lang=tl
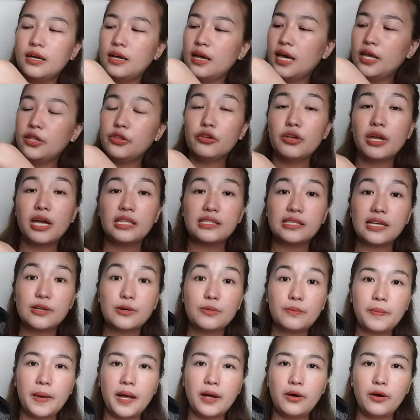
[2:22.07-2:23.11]
Ito yata
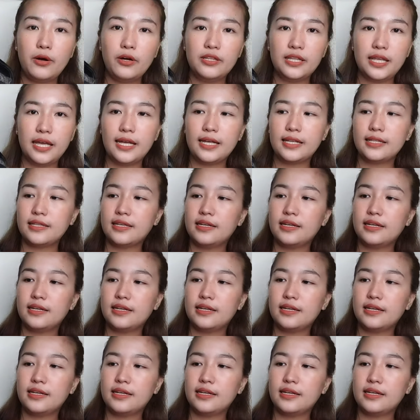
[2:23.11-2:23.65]
yung pang-connect.